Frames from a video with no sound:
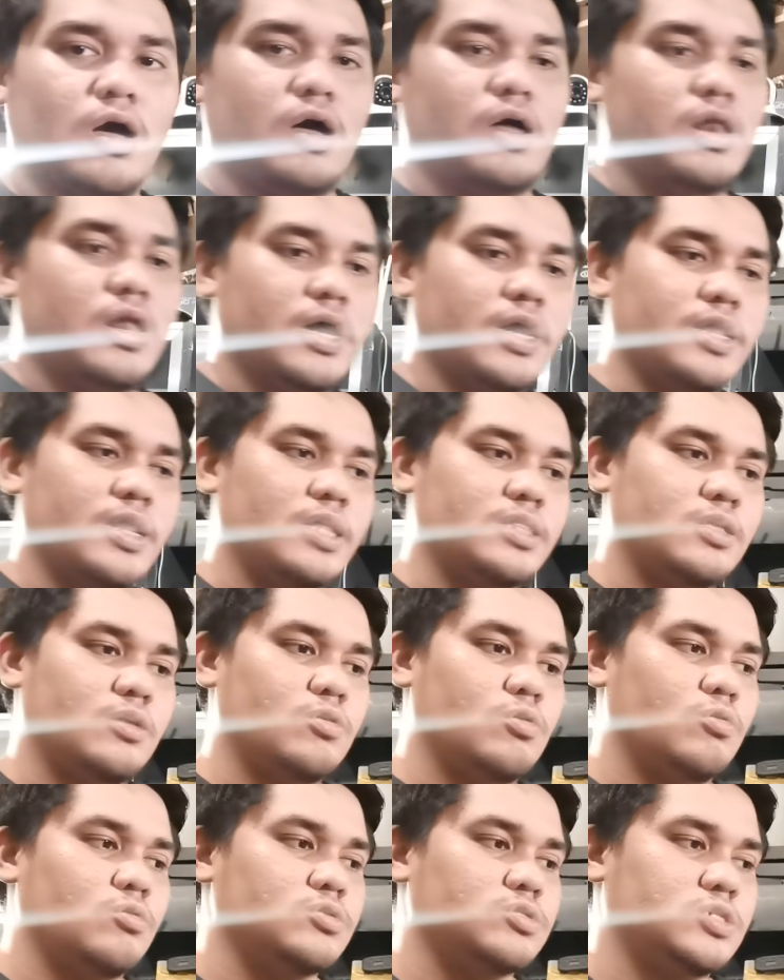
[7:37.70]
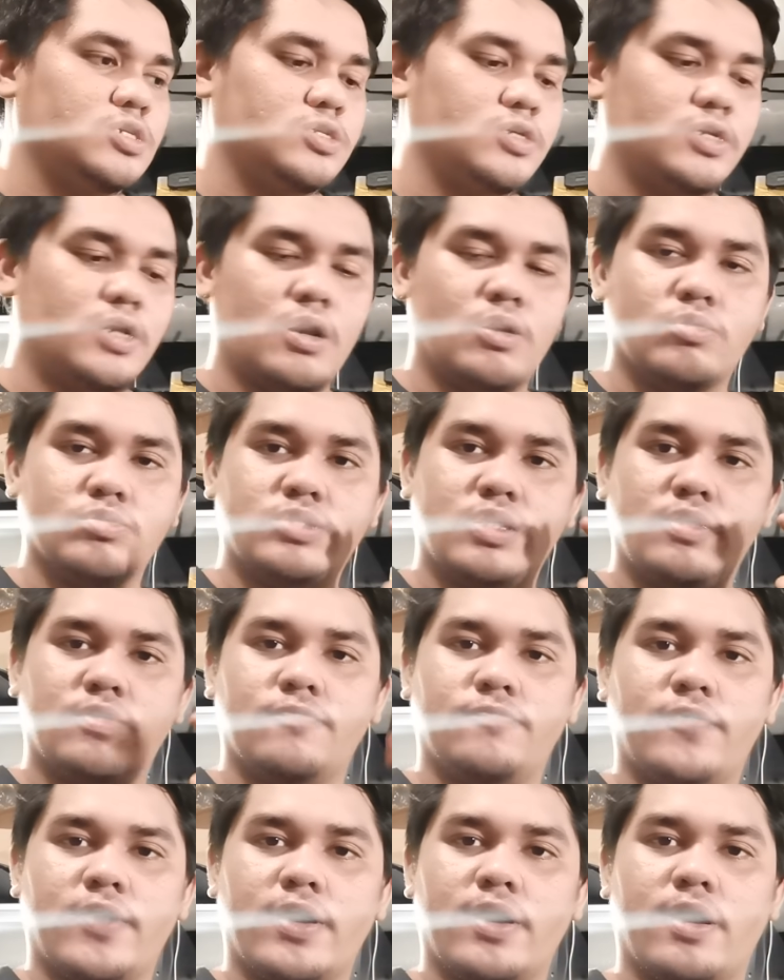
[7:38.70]
uh, lagi natin ko consider na loaded
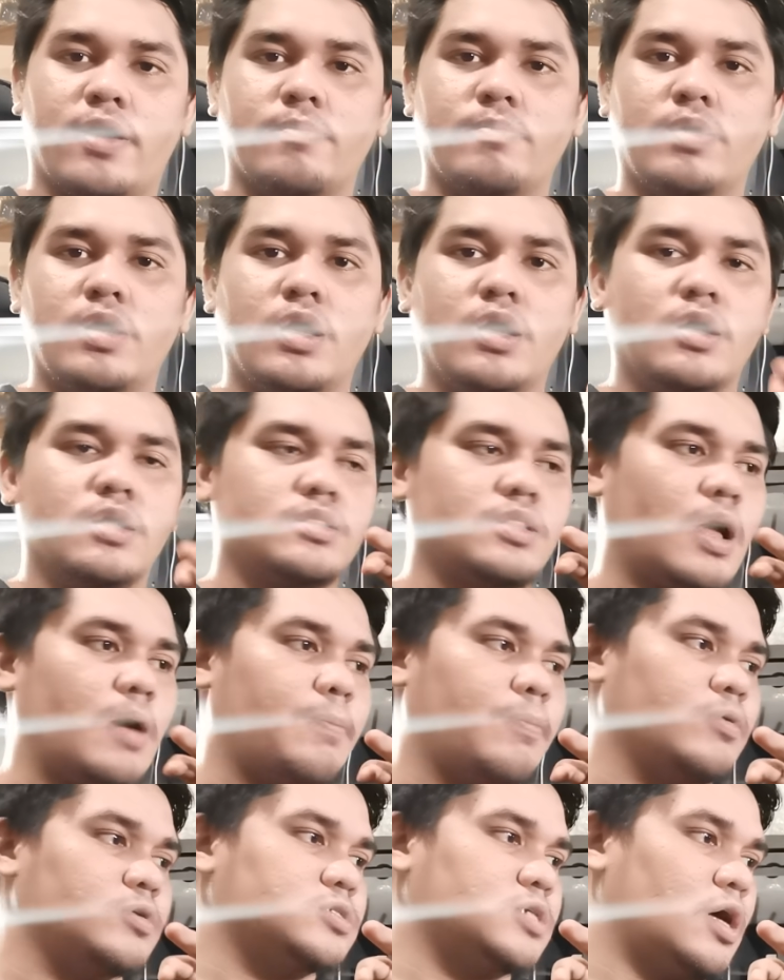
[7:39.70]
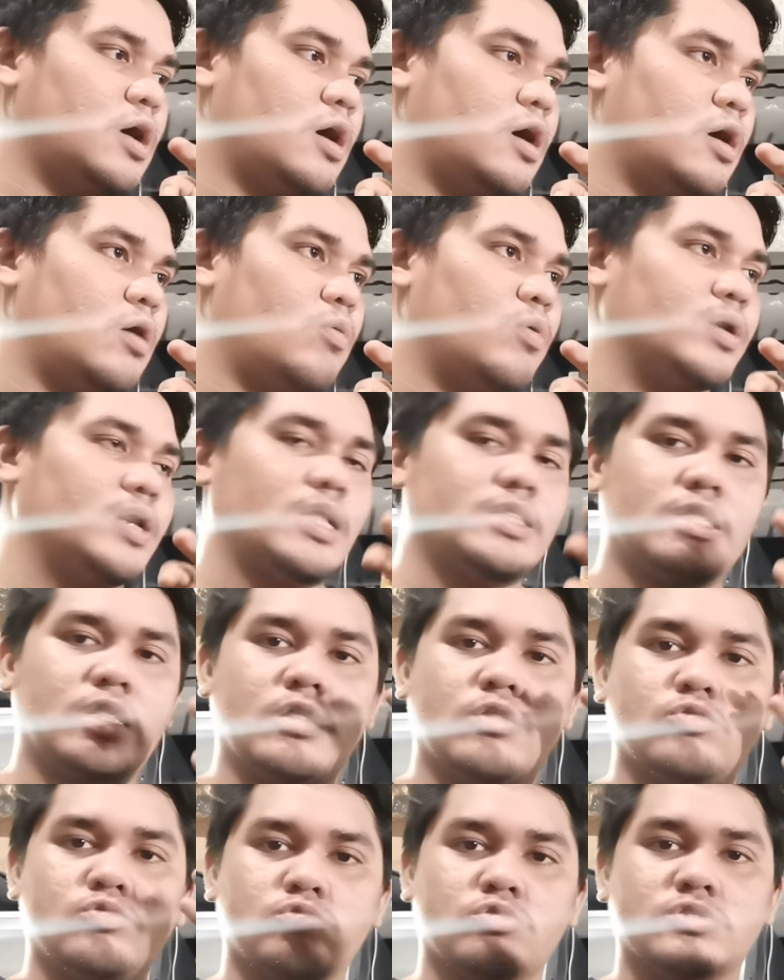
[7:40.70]
yung firearm tapos, uh, wag natin
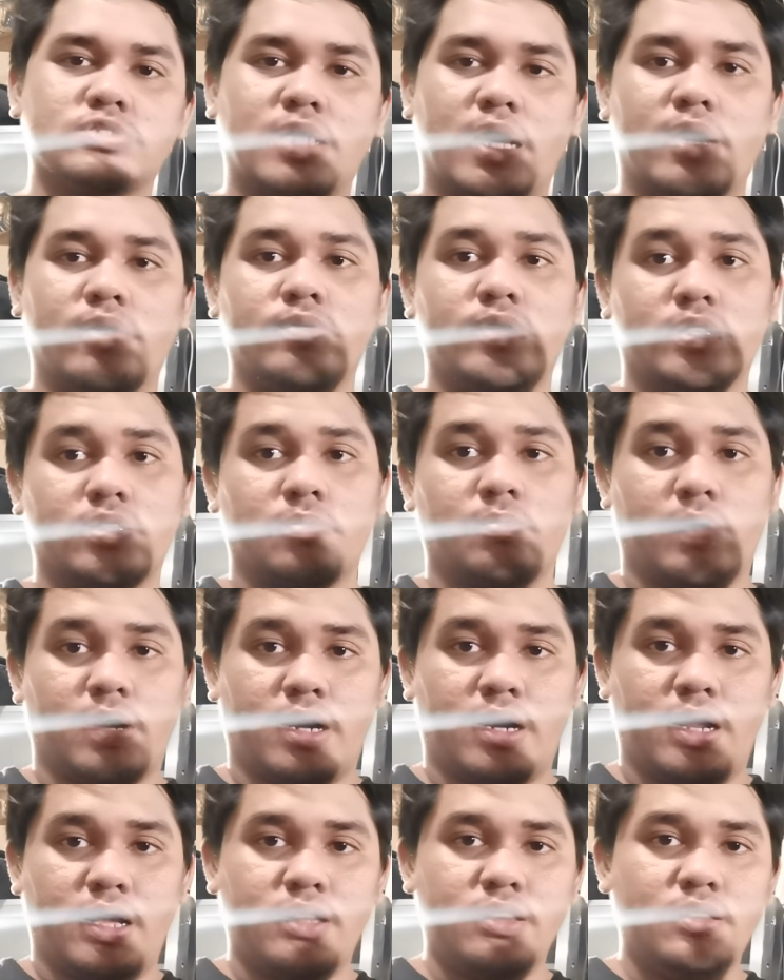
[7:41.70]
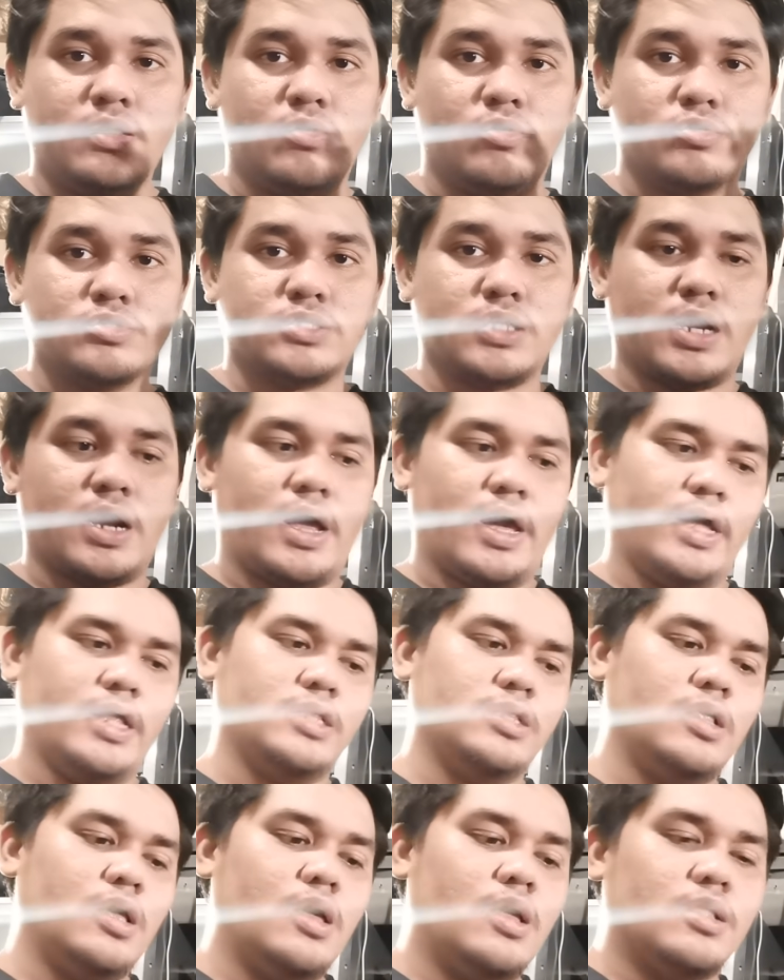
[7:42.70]
itutok sa ayaw natin barilin o
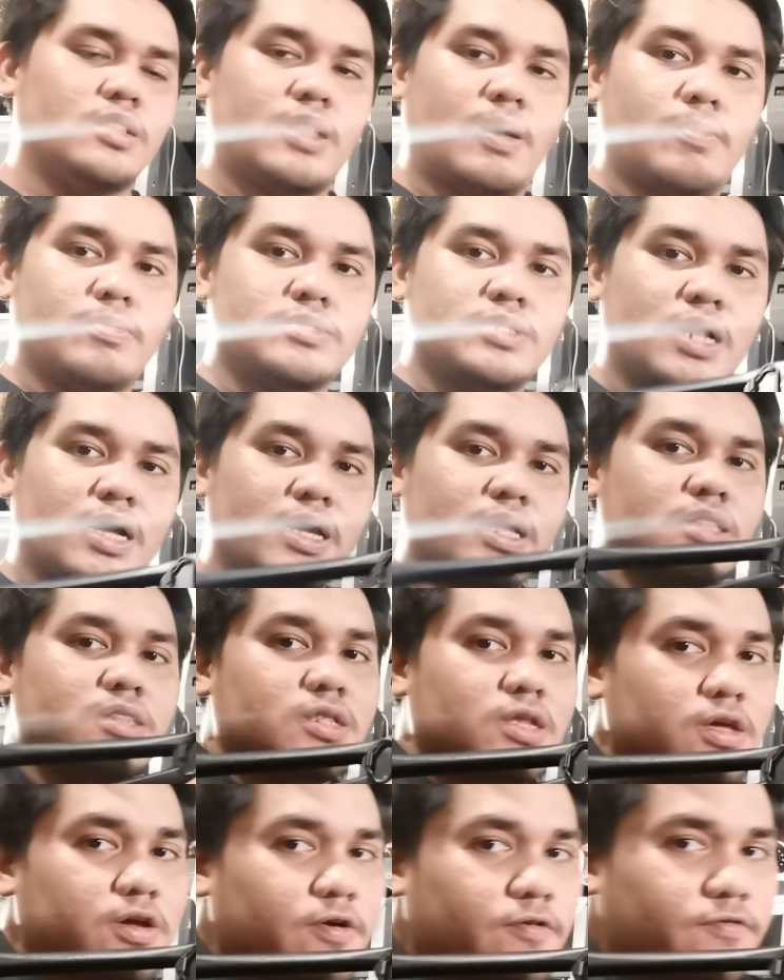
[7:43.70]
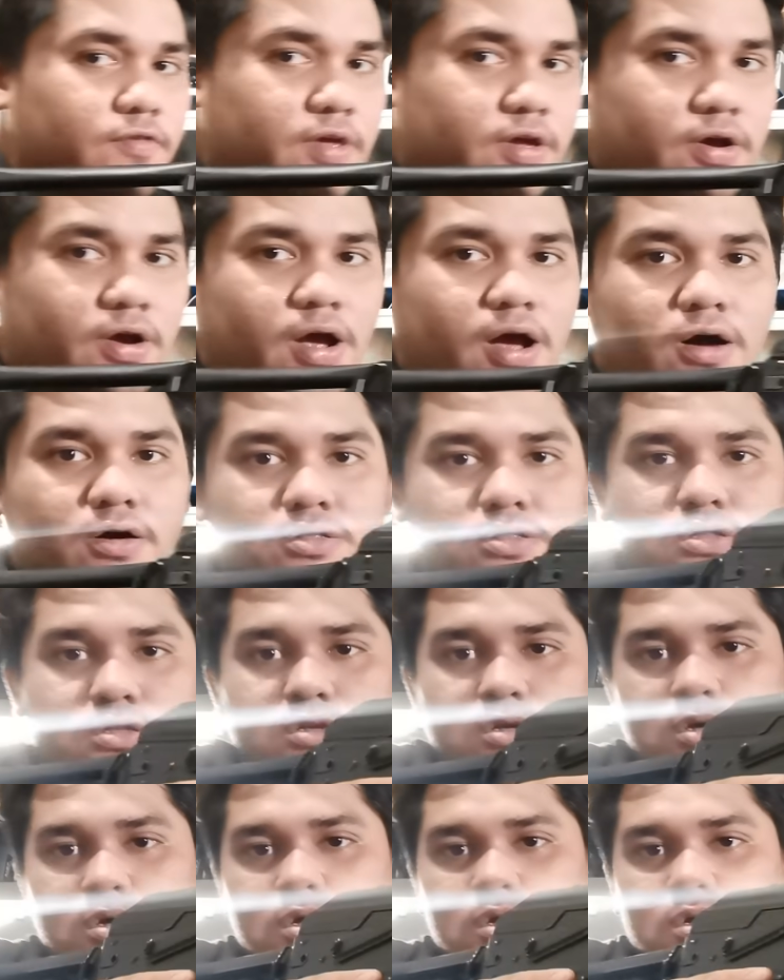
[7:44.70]
sirain. Tapos, laging trigger finger out.
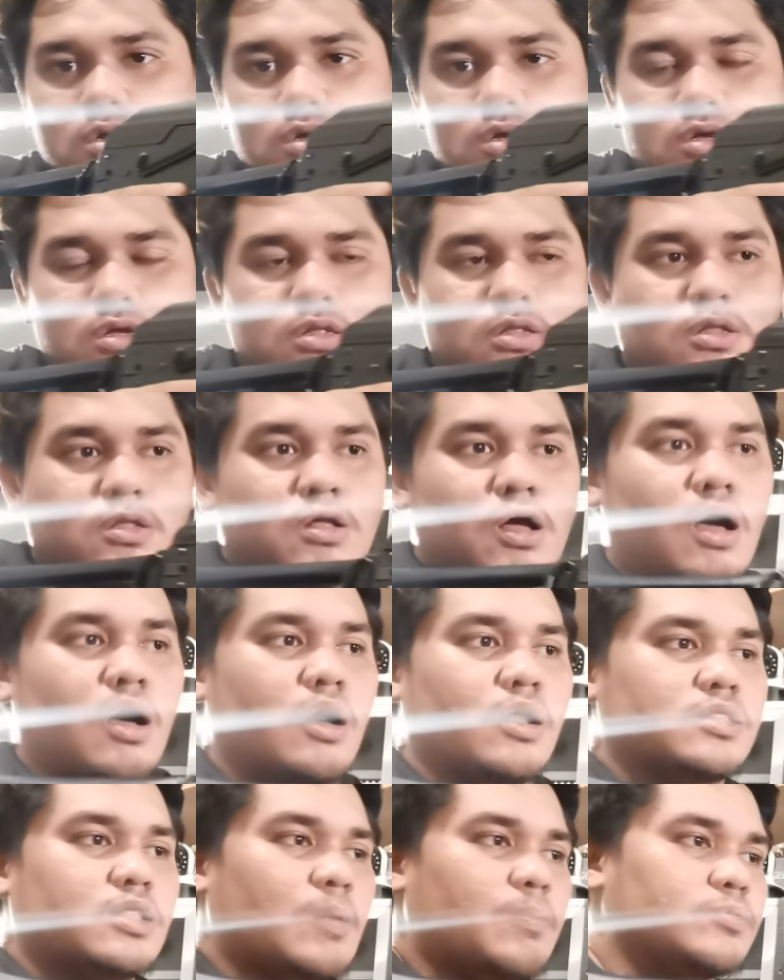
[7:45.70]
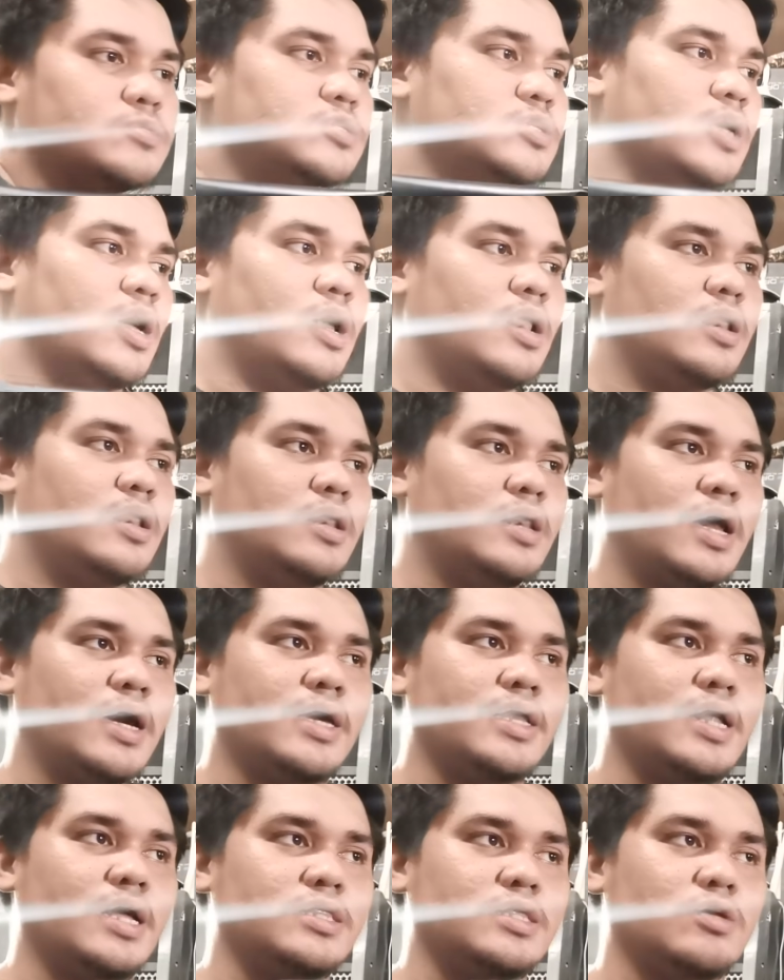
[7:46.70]
Uh, tapos yun nga,
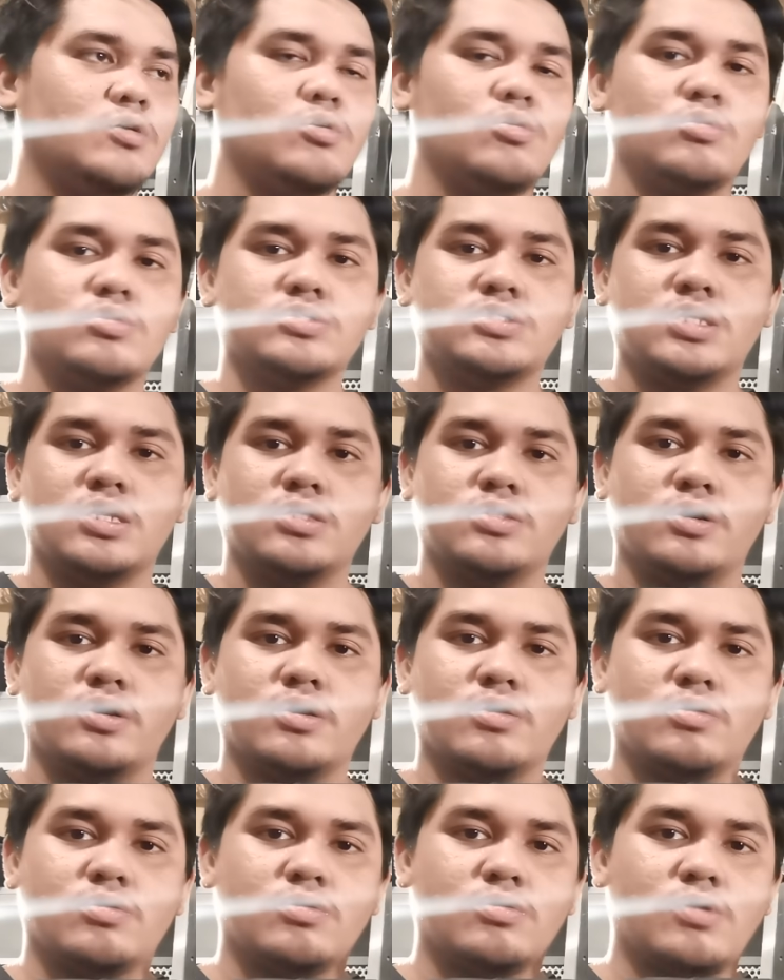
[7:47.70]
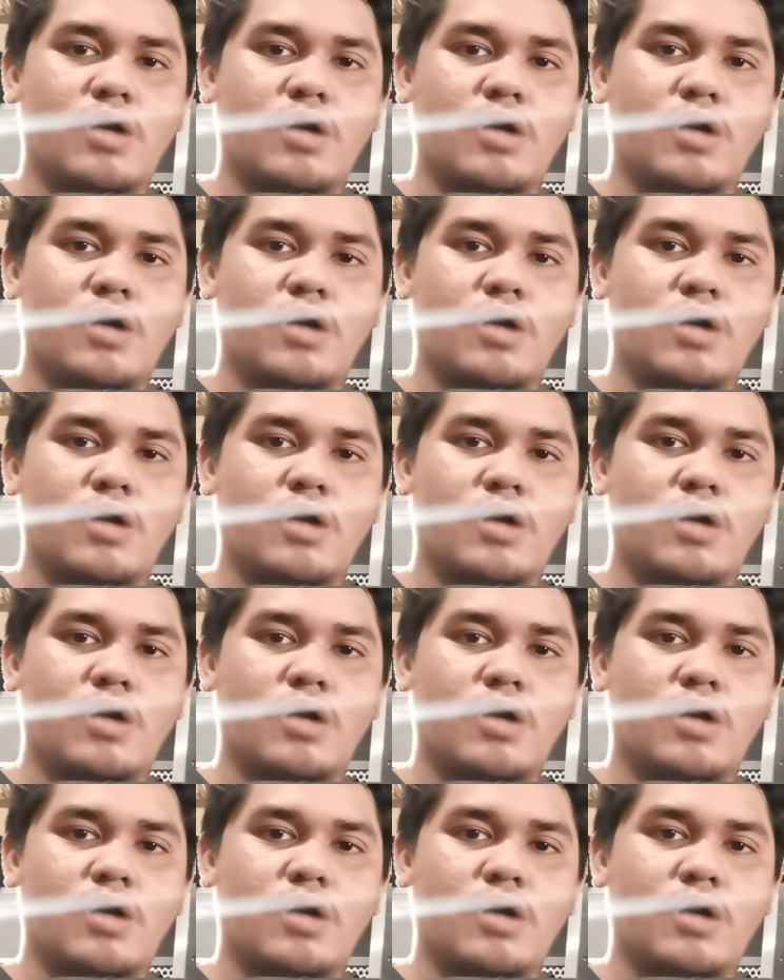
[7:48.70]
lagi natin ko-consider